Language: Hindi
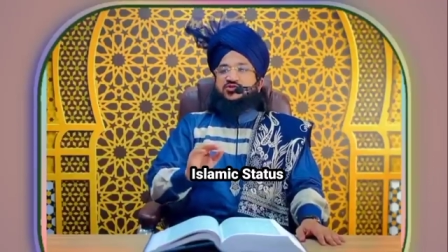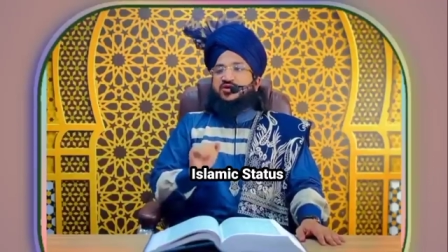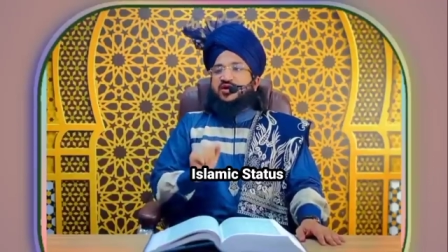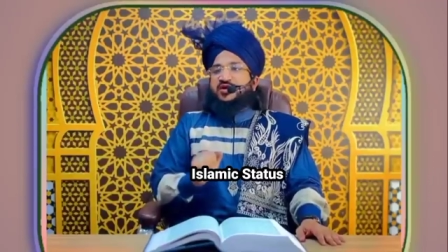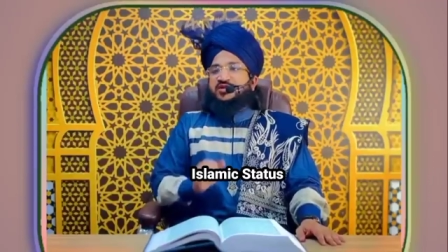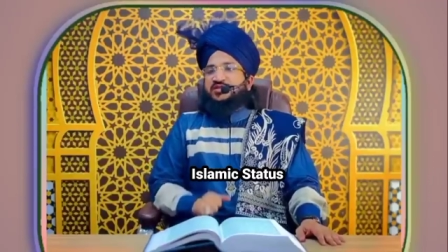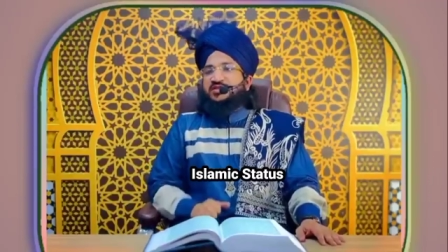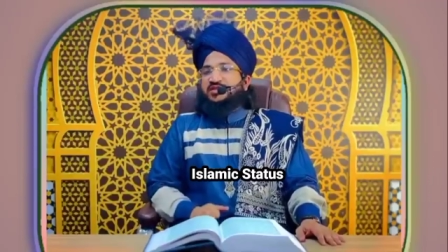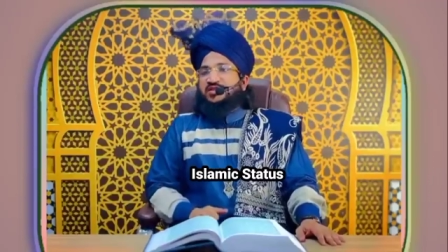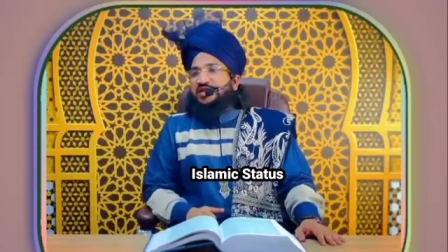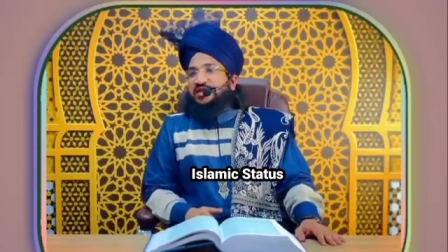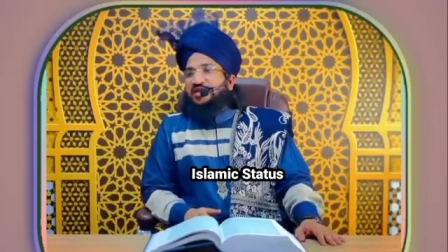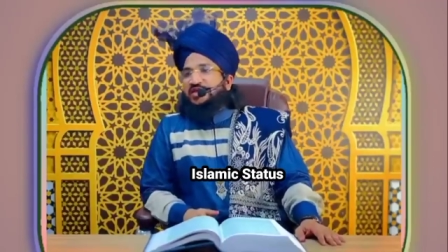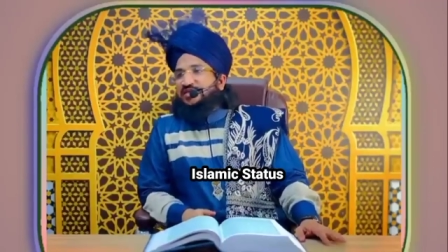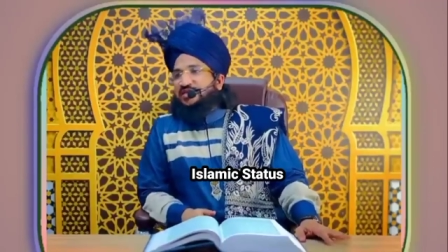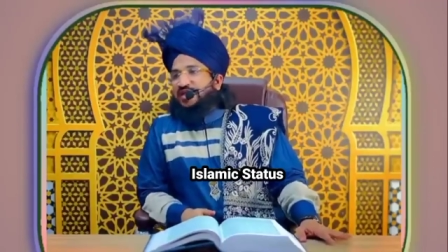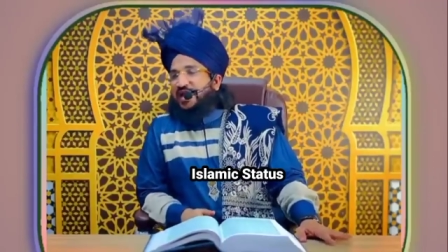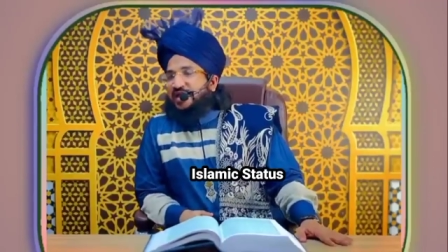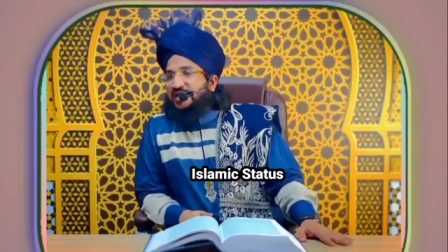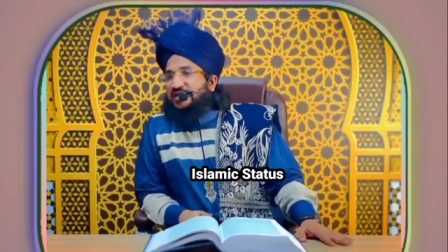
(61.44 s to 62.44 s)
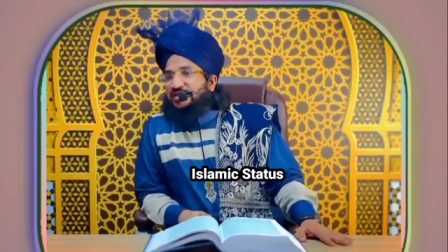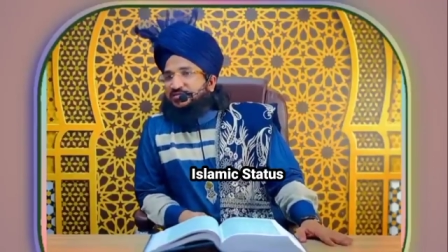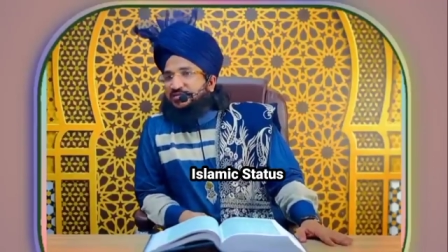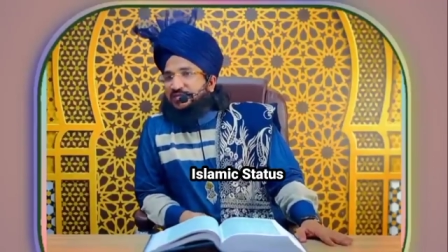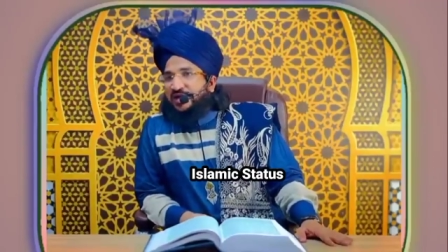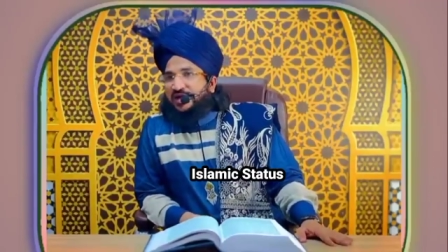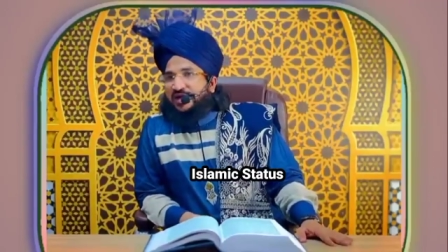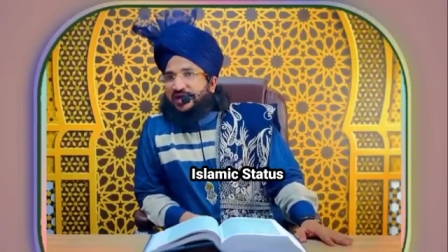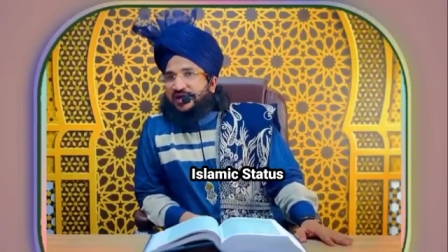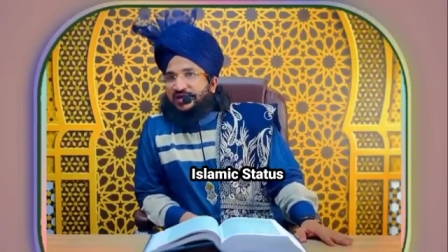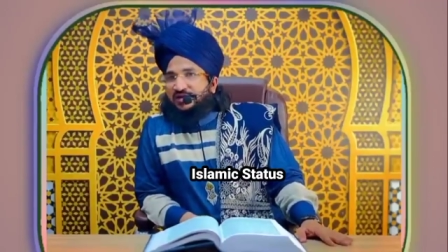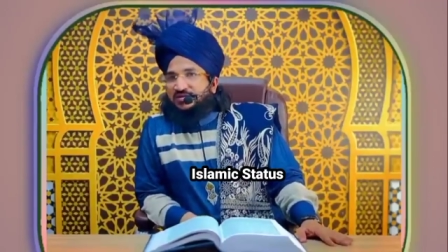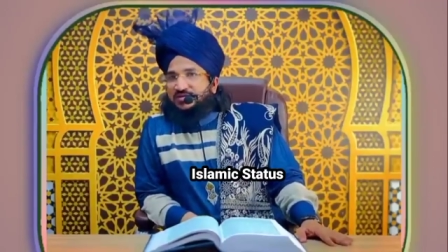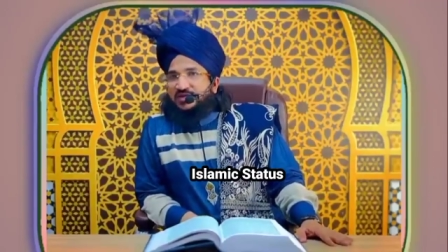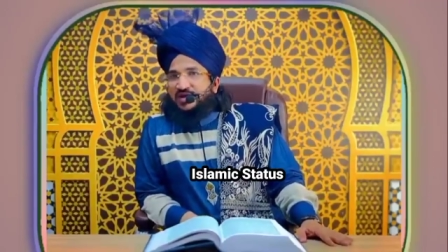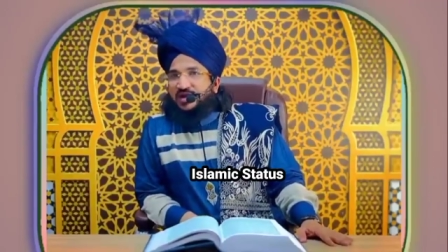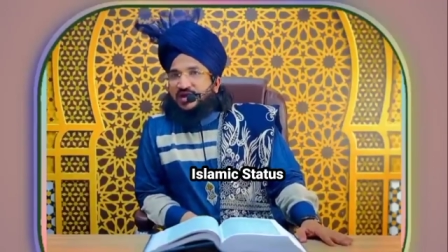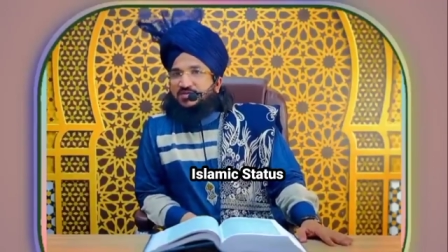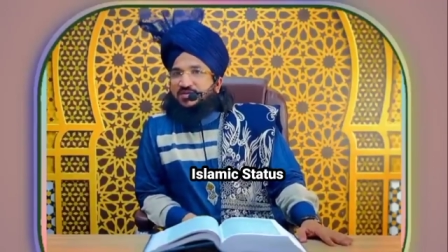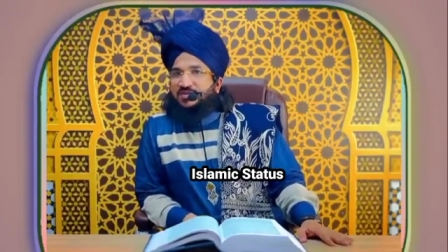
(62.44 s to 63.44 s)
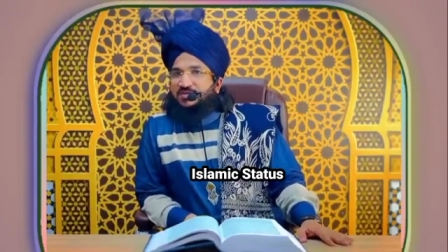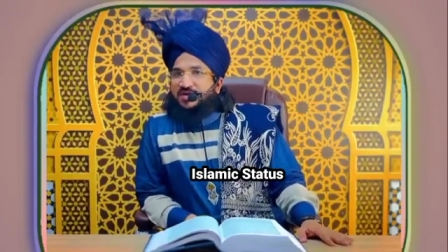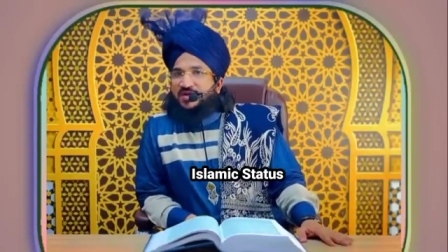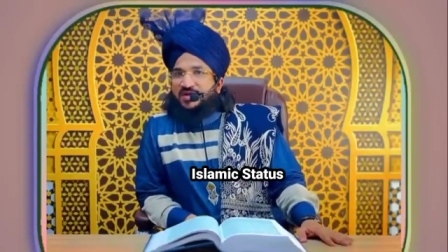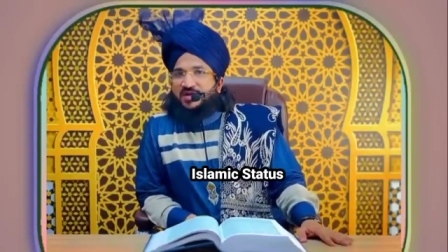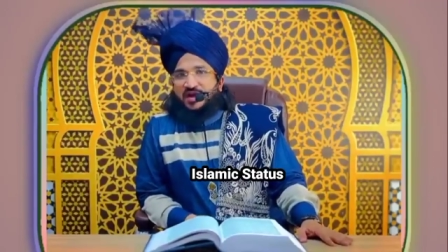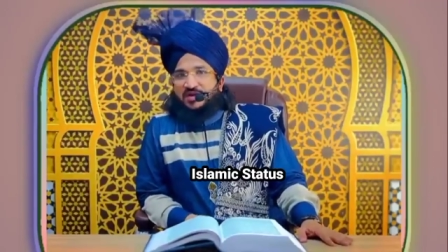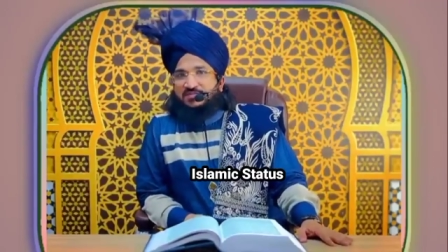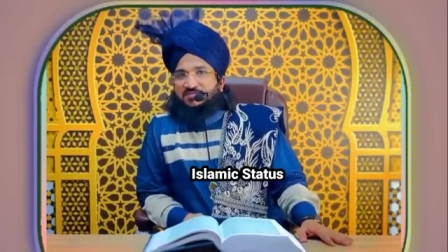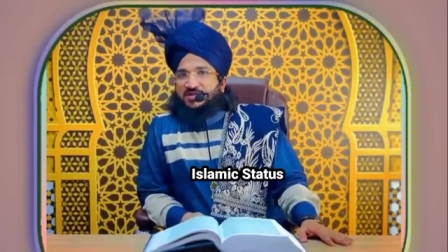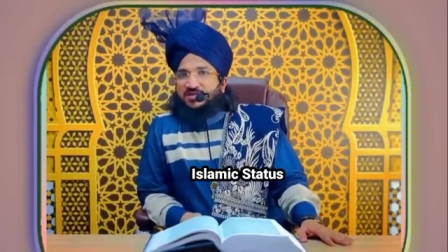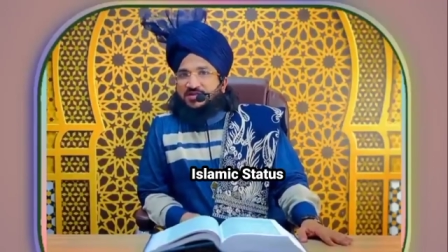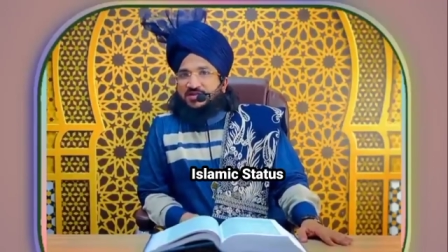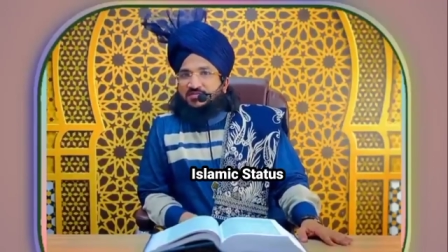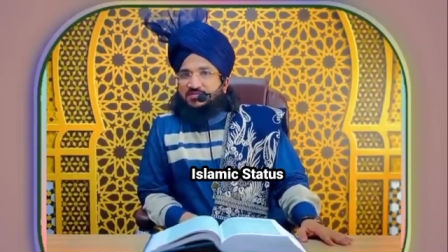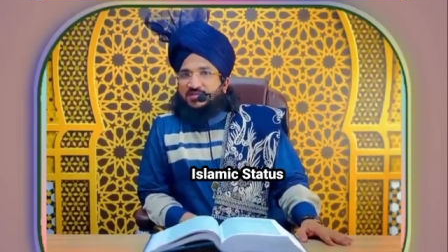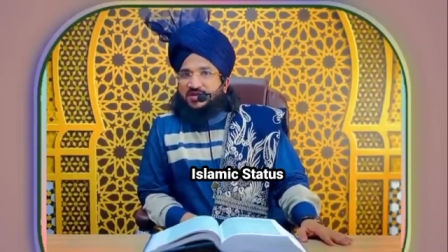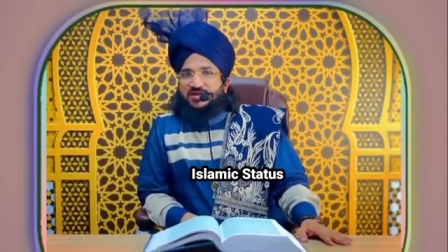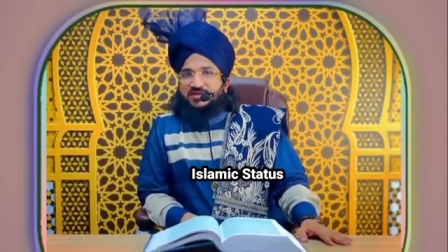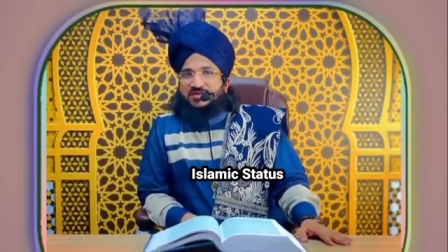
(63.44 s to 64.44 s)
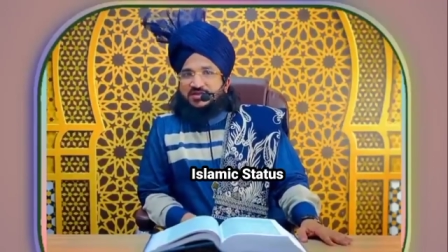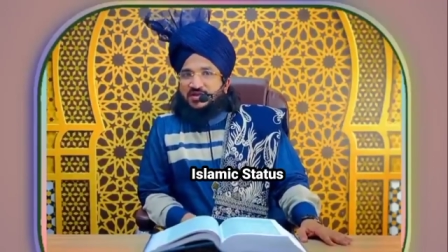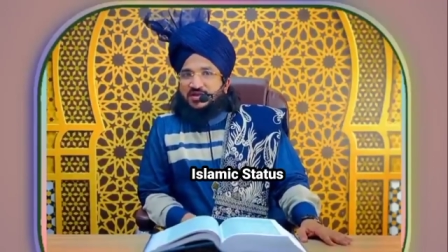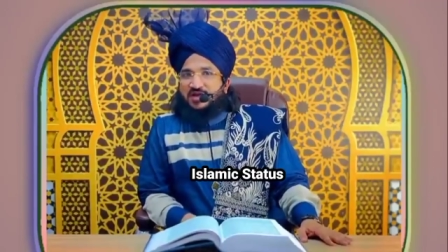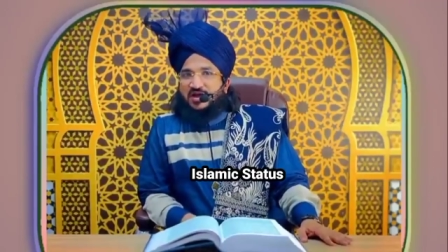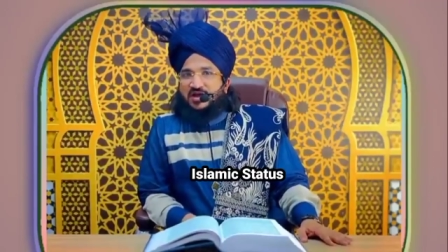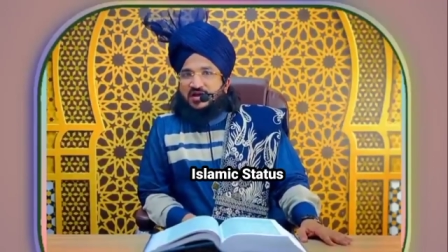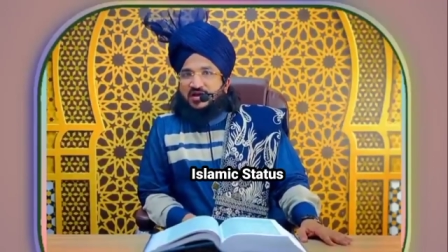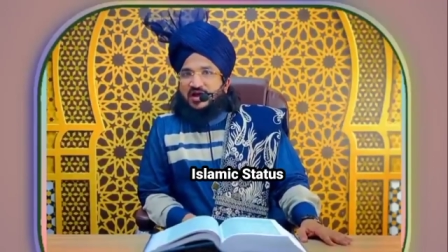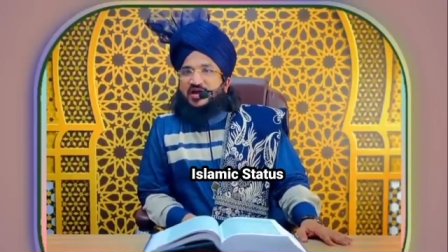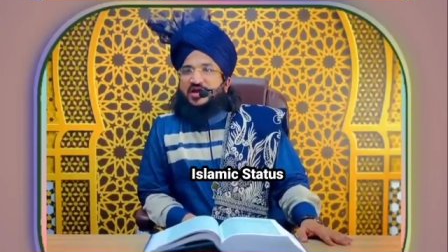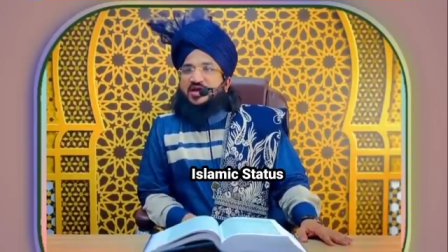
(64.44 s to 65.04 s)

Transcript: चीज़ों का जिक्र इस आयत में है कल भी मैंने आपके सामने अर्ज़ किया